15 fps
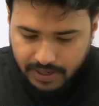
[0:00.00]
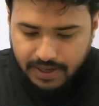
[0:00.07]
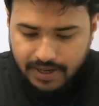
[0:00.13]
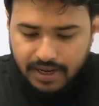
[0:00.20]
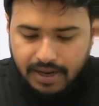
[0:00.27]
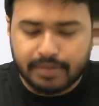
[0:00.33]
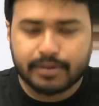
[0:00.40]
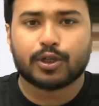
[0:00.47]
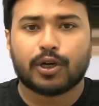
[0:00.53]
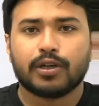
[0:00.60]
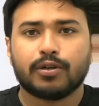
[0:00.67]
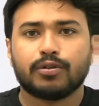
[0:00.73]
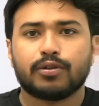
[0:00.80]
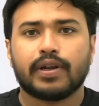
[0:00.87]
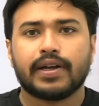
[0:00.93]
কি হবে সঠিক
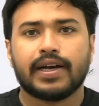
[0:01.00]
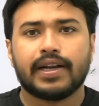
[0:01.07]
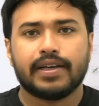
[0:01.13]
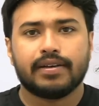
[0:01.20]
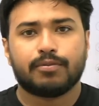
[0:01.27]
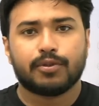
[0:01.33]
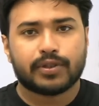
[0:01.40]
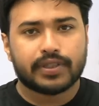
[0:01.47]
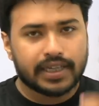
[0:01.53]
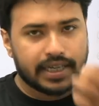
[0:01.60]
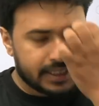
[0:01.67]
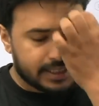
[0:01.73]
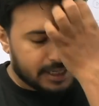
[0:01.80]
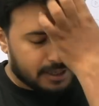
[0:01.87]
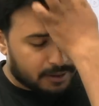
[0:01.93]
উত্তর এখানে প্রত্যেকে
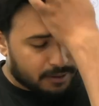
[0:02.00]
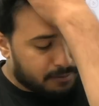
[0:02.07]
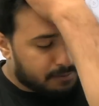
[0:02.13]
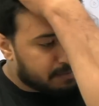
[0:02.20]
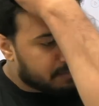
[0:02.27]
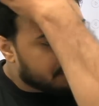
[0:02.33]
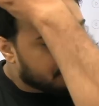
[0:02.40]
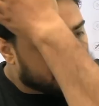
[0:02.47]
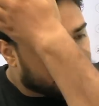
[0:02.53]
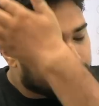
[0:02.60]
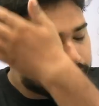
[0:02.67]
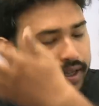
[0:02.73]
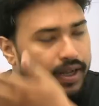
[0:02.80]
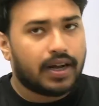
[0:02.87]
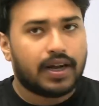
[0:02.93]
অ্যান্সার করো
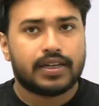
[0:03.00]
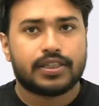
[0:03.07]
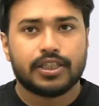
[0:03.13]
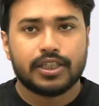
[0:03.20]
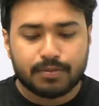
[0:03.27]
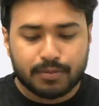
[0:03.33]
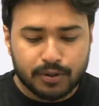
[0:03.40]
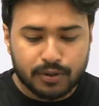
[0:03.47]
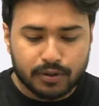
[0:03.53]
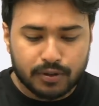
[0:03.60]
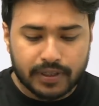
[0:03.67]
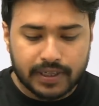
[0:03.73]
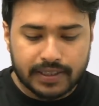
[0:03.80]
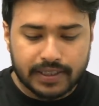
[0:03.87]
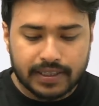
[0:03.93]
শেষ পর্যন্ত
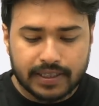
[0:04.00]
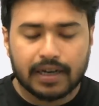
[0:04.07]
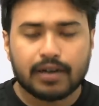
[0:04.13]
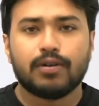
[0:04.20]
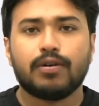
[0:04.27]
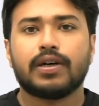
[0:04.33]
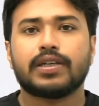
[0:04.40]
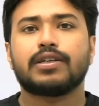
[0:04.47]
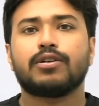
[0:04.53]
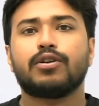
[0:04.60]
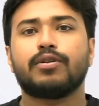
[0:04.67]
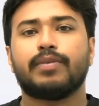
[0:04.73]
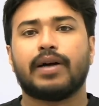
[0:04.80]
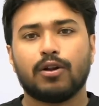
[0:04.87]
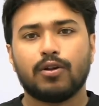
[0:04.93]
দেখতে থাকো আশা করি
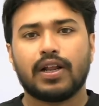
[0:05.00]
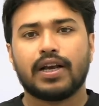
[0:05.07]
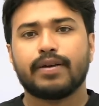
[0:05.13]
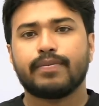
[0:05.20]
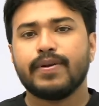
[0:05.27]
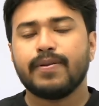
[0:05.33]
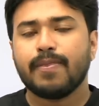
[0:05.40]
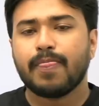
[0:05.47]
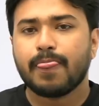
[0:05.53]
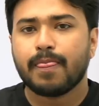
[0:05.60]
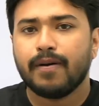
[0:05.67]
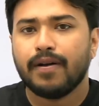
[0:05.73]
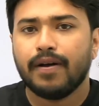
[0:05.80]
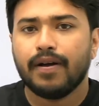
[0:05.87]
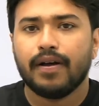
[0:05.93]
ভালো লাগবে
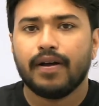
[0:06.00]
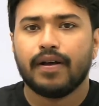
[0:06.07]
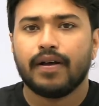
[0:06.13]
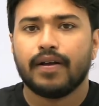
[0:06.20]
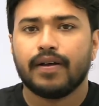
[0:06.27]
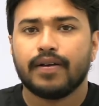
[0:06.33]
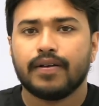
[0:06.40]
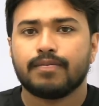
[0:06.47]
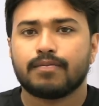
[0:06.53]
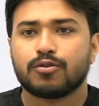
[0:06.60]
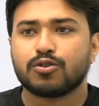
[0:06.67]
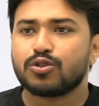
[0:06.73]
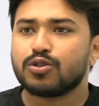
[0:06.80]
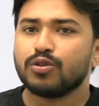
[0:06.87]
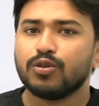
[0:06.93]

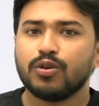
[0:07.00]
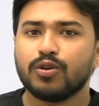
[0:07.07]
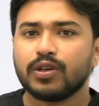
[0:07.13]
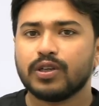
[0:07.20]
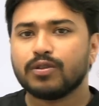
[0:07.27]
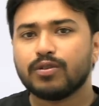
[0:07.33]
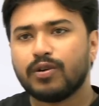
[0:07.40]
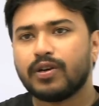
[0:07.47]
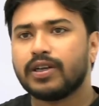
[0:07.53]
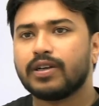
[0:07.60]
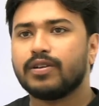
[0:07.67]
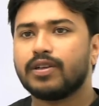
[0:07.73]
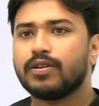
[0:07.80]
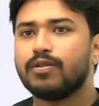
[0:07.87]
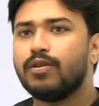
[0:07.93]
প্রশ্নগুলো কিন্তু অনেক
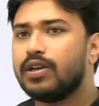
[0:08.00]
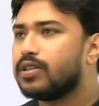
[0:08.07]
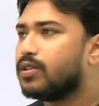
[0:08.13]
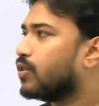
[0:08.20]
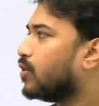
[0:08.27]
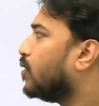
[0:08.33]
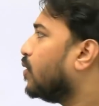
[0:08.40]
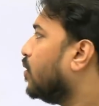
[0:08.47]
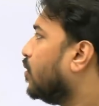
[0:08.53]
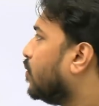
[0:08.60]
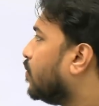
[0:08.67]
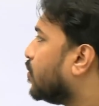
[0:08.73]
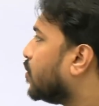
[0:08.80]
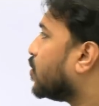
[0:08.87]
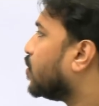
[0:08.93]
অনেক উল্লেখযোগ্য
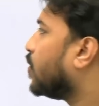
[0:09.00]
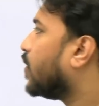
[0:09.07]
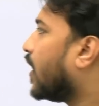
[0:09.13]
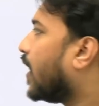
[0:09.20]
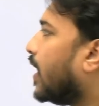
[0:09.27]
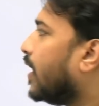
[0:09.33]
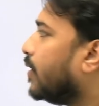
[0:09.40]
প্রশ্ন রাখা